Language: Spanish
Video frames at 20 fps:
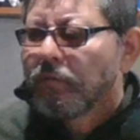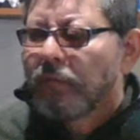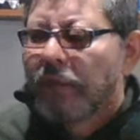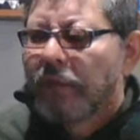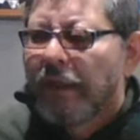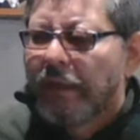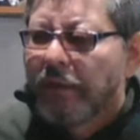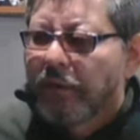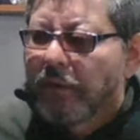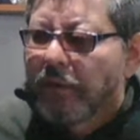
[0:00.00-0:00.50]

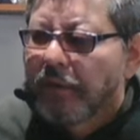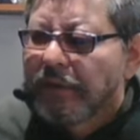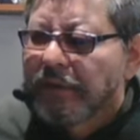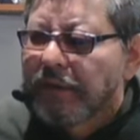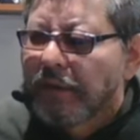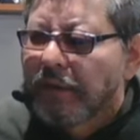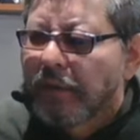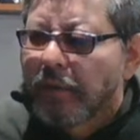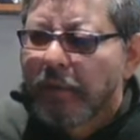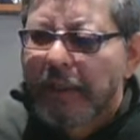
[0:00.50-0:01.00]
Dando
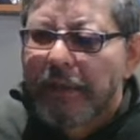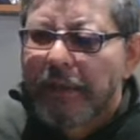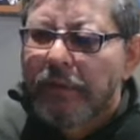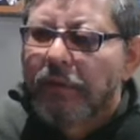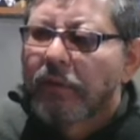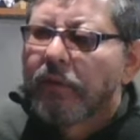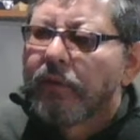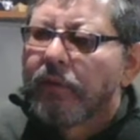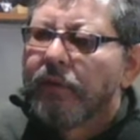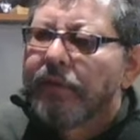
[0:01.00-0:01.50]
este
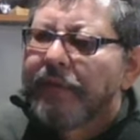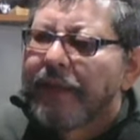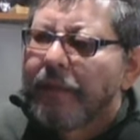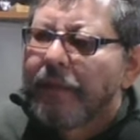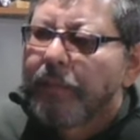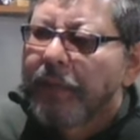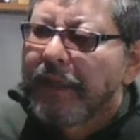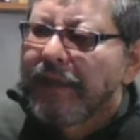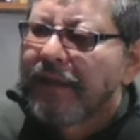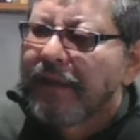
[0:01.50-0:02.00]
comando
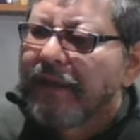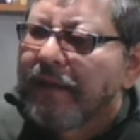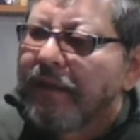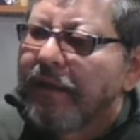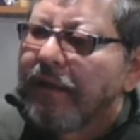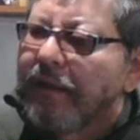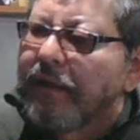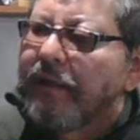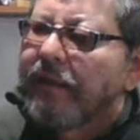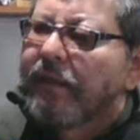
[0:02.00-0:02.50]

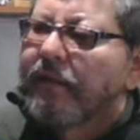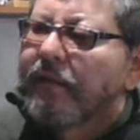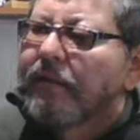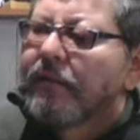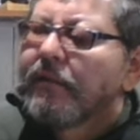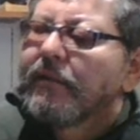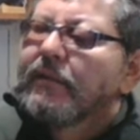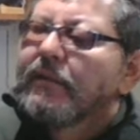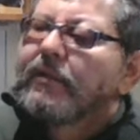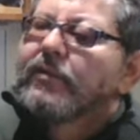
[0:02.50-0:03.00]
dpkg
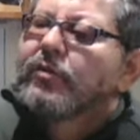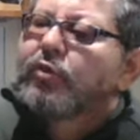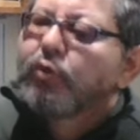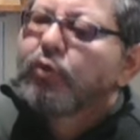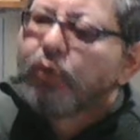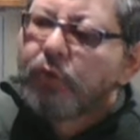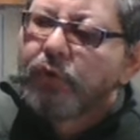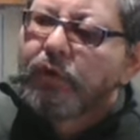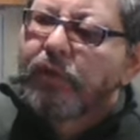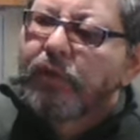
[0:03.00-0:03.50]

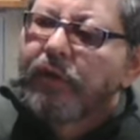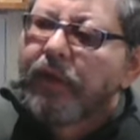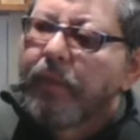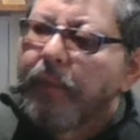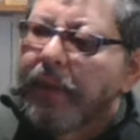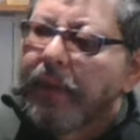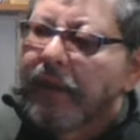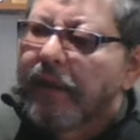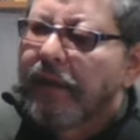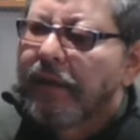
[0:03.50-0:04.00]
sudo
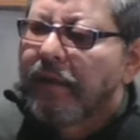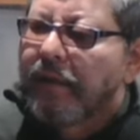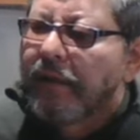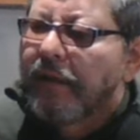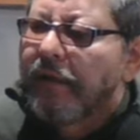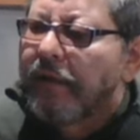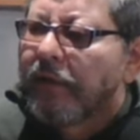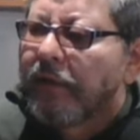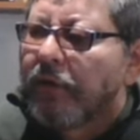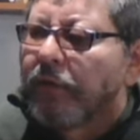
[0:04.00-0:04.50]
dpkg
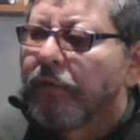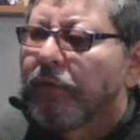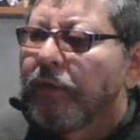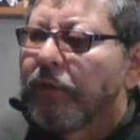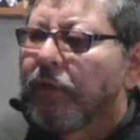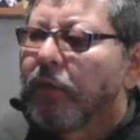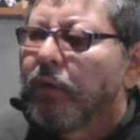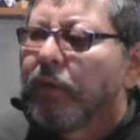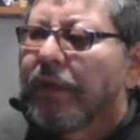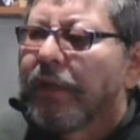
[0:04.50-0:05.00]

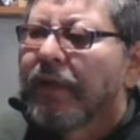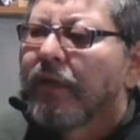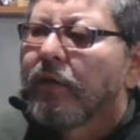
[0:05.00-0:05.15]
reconfigure